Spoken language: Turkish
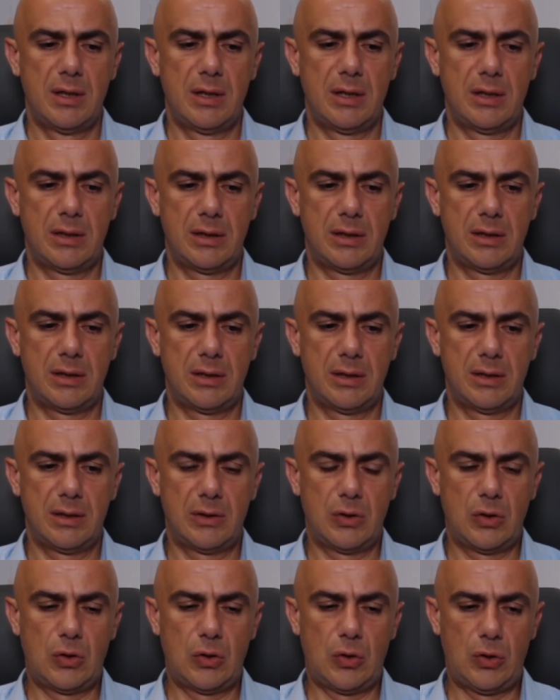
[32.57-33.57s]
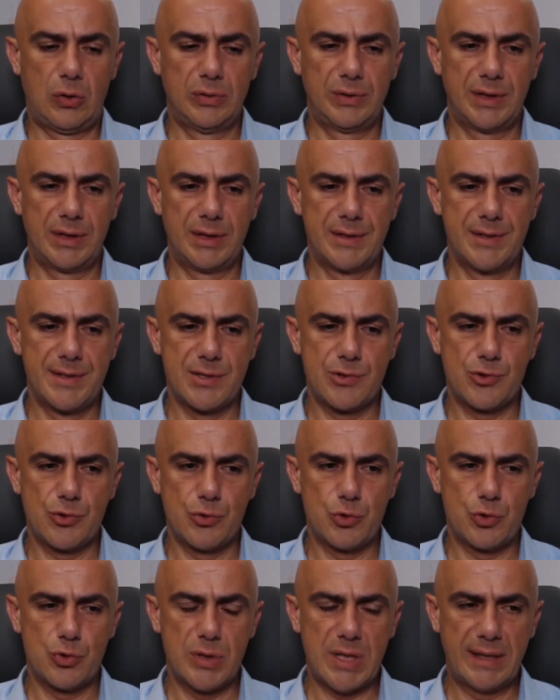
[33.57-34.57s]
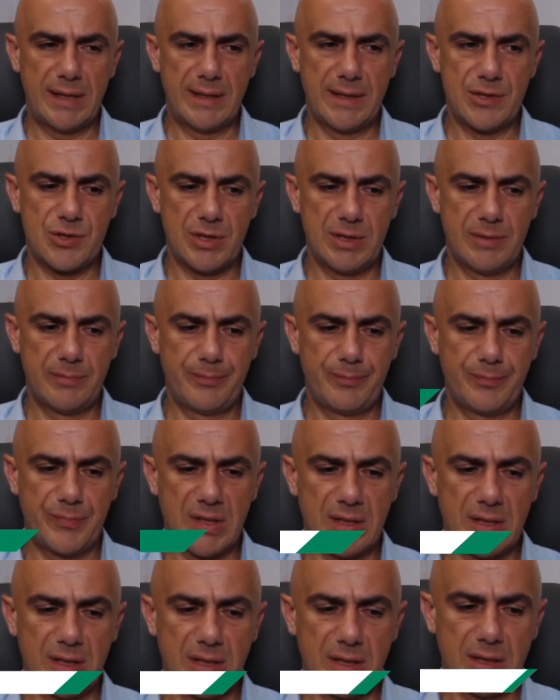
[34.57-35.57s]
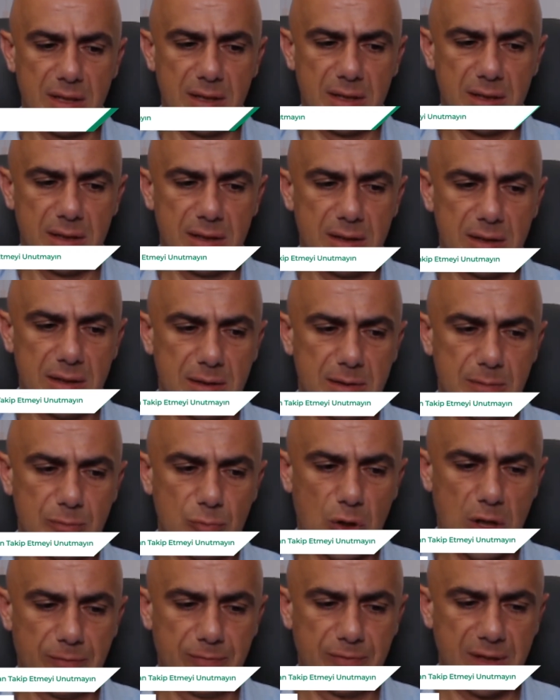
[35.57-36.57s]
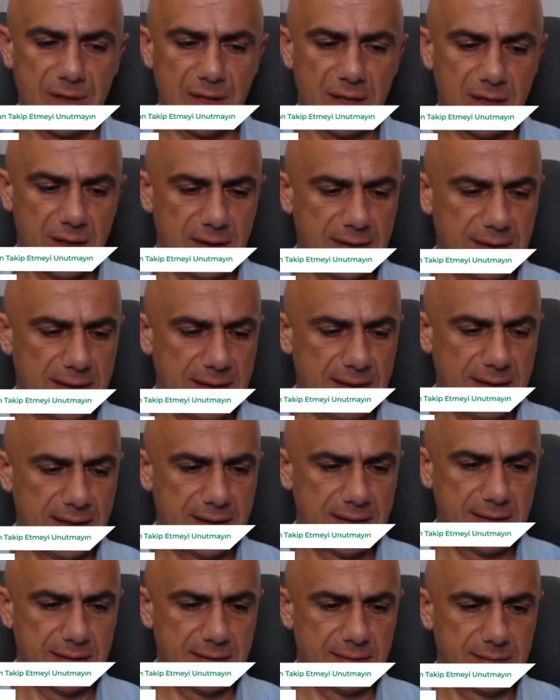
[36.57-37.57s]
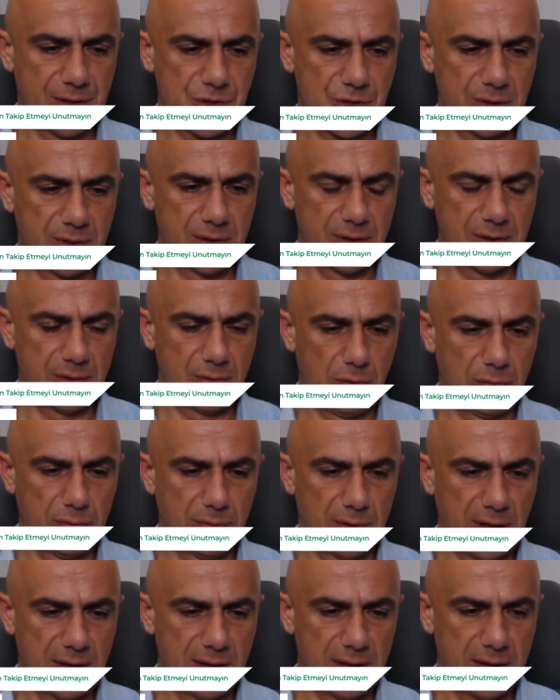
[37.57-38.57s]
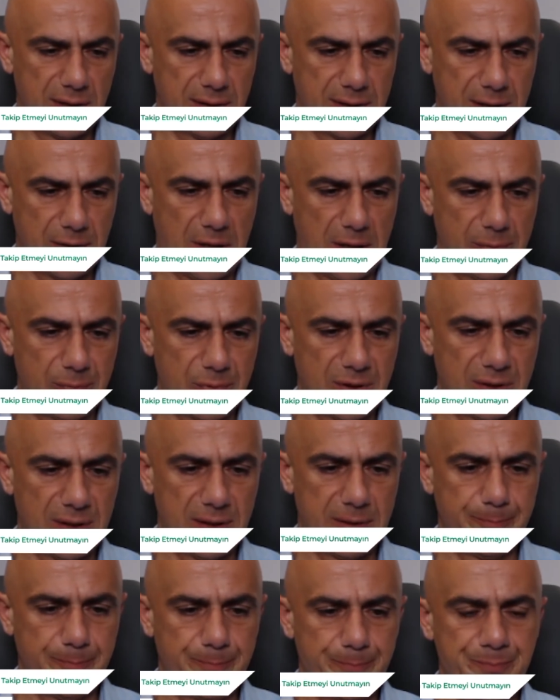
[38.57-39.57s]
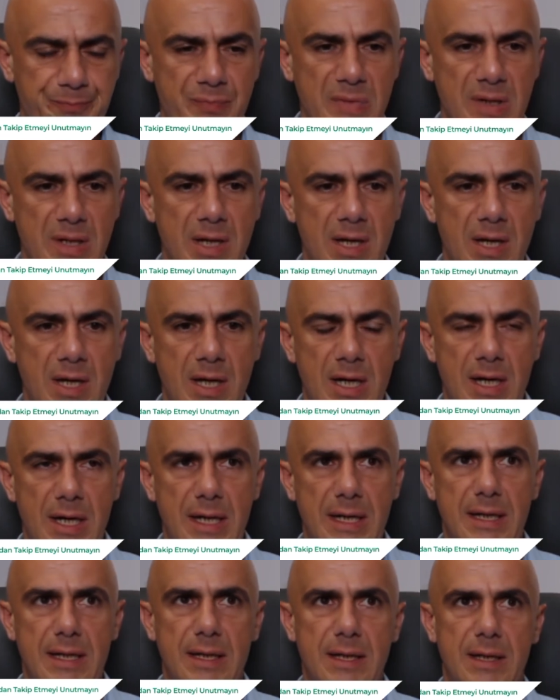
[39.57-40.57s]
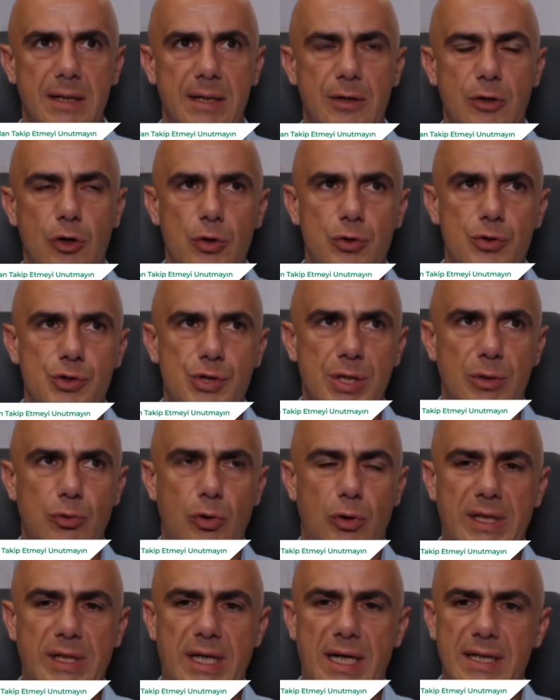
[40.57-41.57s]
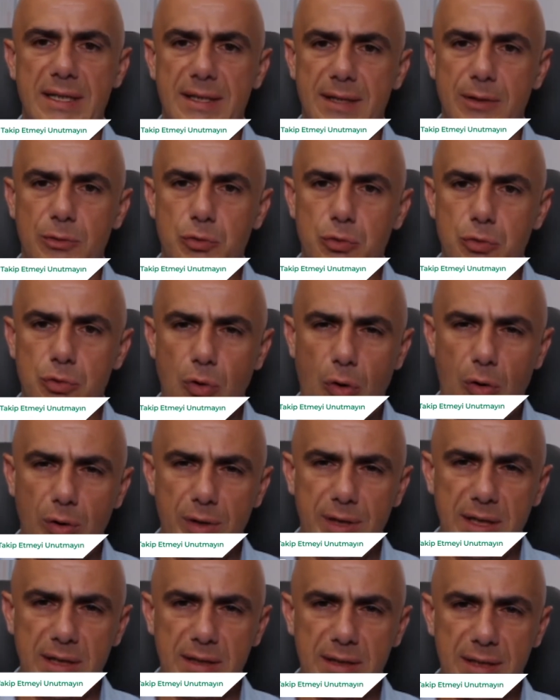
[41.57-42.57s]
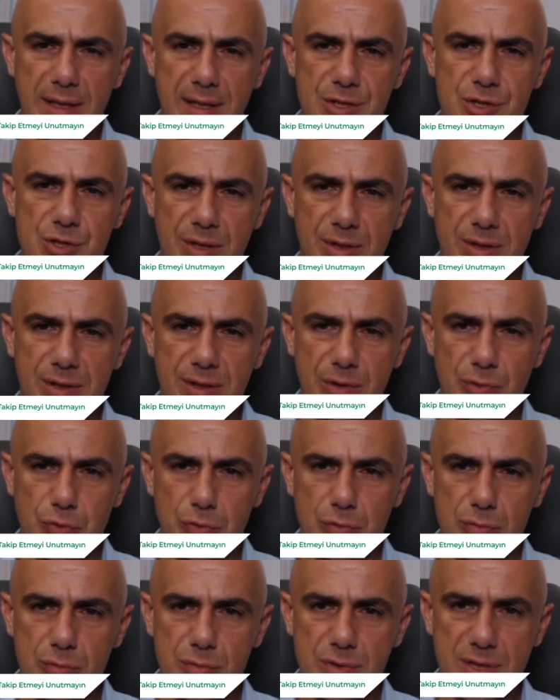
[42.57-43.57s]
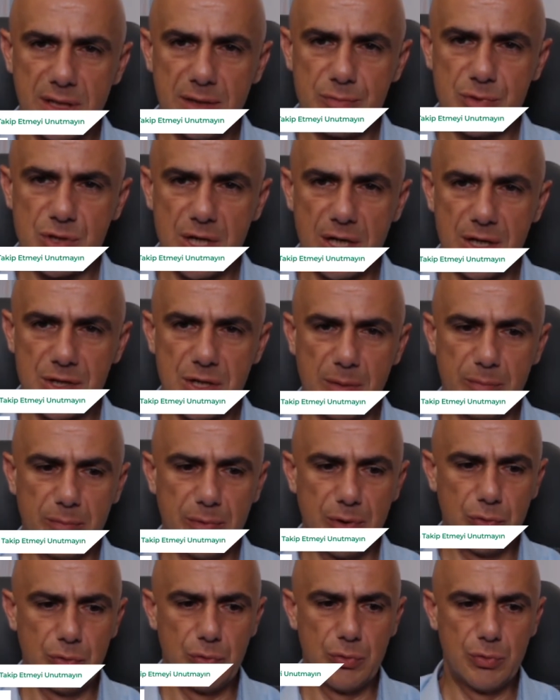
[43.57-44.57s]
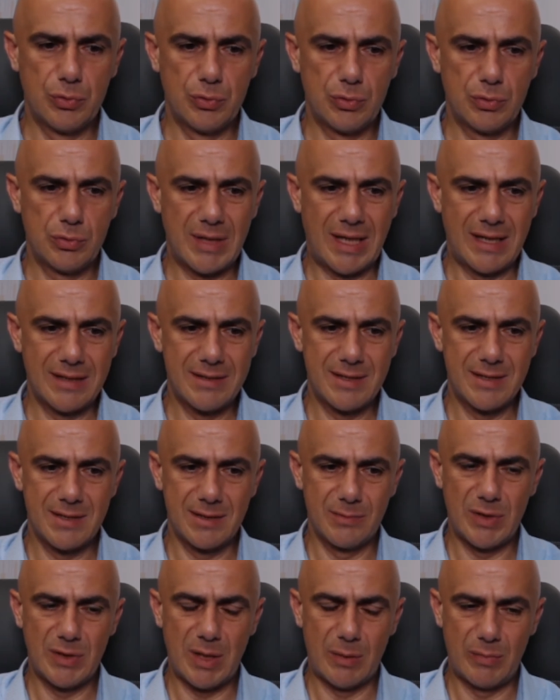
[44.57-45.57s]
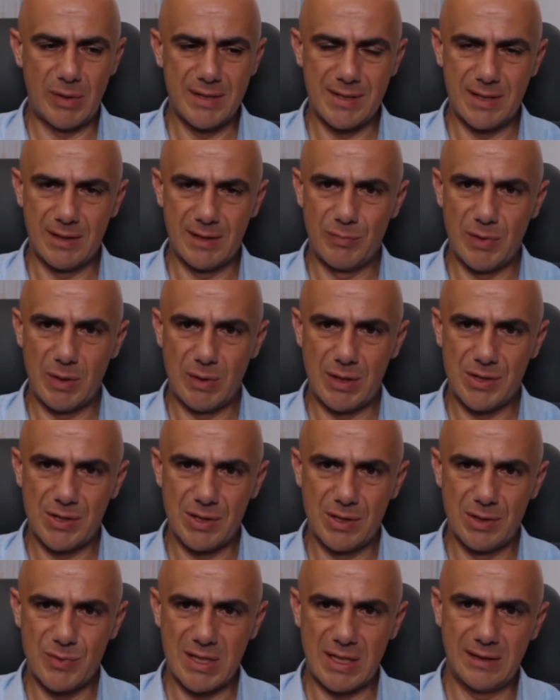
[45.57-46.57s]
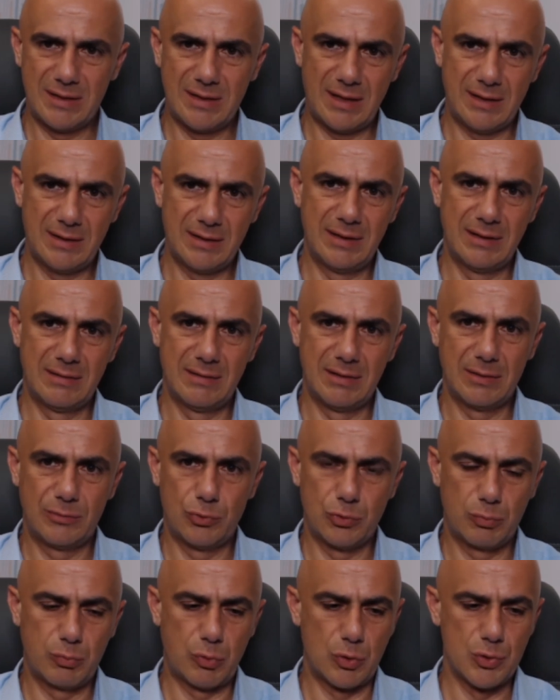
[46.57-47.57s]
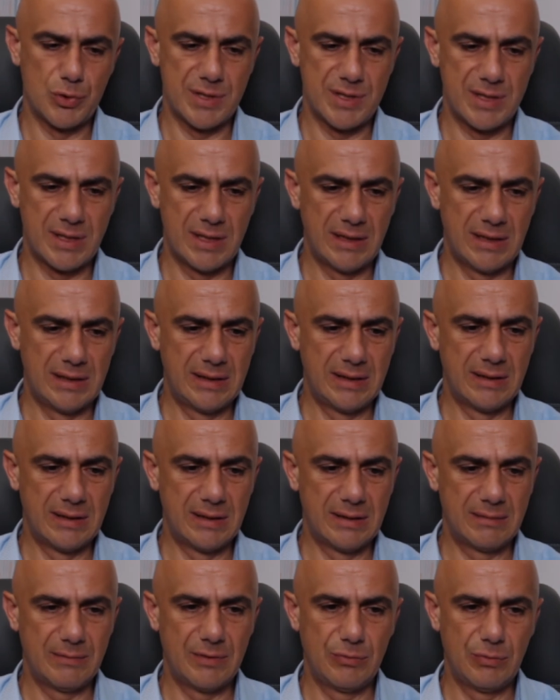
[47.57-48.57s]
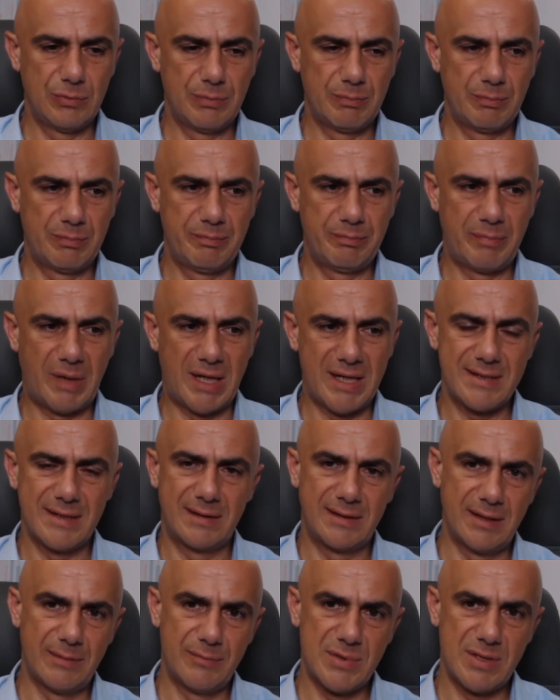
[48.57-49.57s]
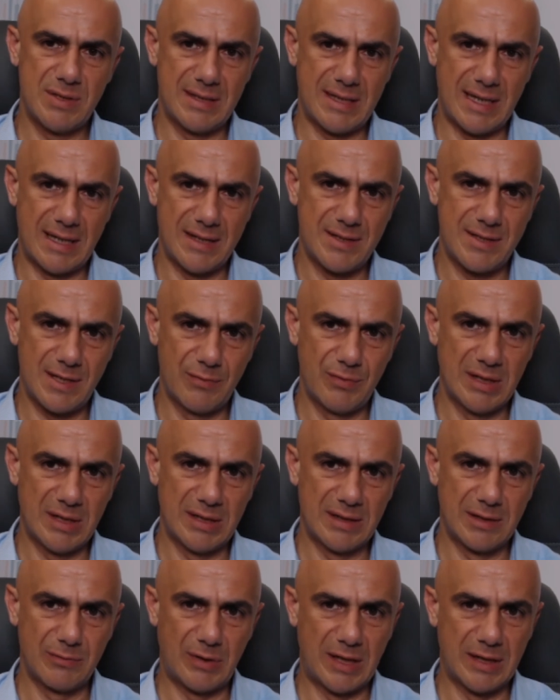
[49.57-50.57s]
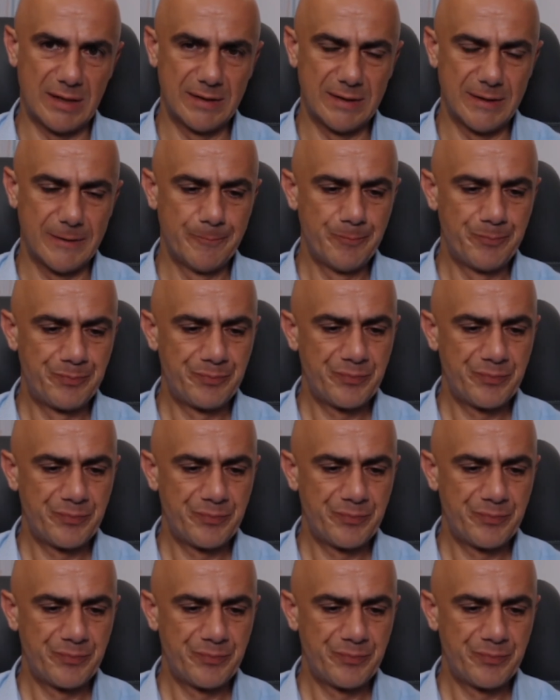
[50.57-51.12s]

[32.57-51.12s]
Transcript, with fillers: E, onların hızlıca üstünden geçelim. E, bu haftaya neler taşıdık onlarla devam edelim e, önce dolar lira kuru 17 liraya çıktığı gün sanırım çarşamba günüydü. Rahatsızlığımdan bahsetmeye başladım. Zaten e, Türk borsası ile ilgili bahsettiğimiz direnç seviyeleri vardı.